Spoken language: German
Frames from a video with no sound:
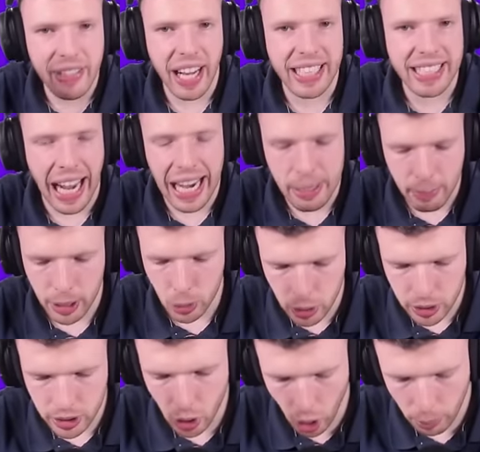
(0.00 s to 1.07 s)
halt einmal
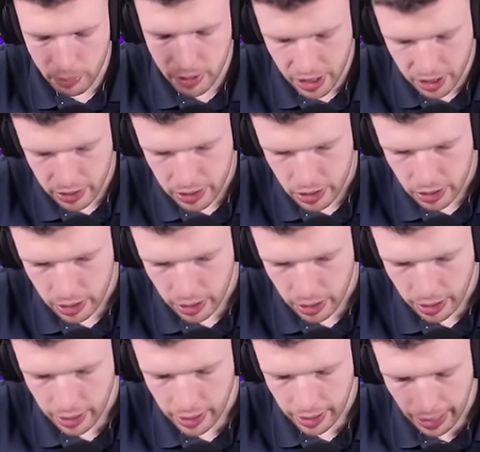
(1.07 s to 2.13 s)
durchgekommen sind,
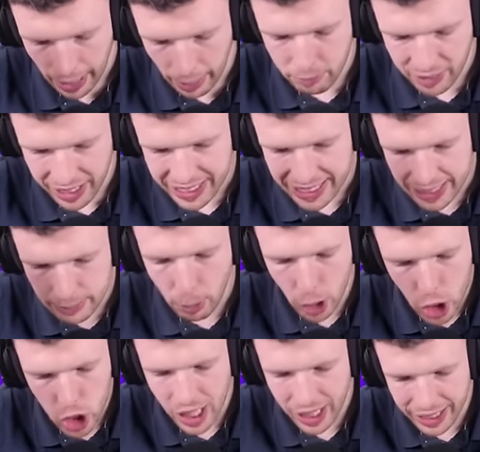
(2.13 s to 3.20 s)
haben wir jetzt eine
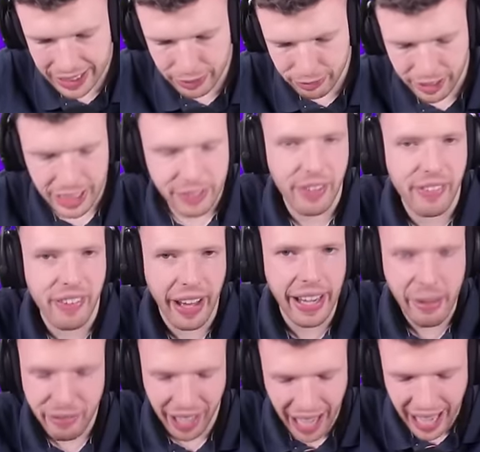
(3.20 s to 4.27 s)
bockstarke Defense, weil wir halt
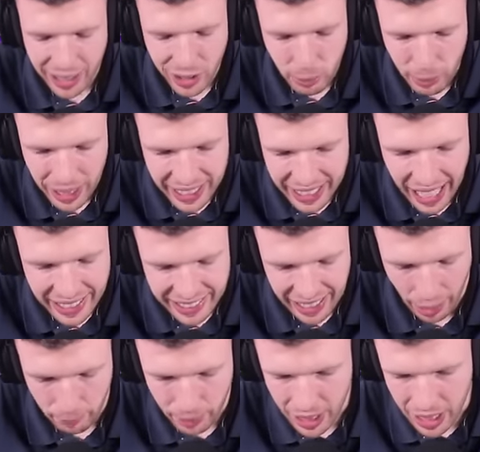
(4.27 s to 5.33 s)
einfach acht normale Karten
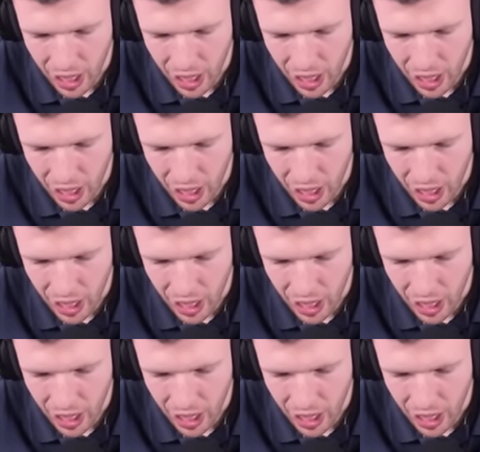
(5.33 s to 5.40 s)
haben.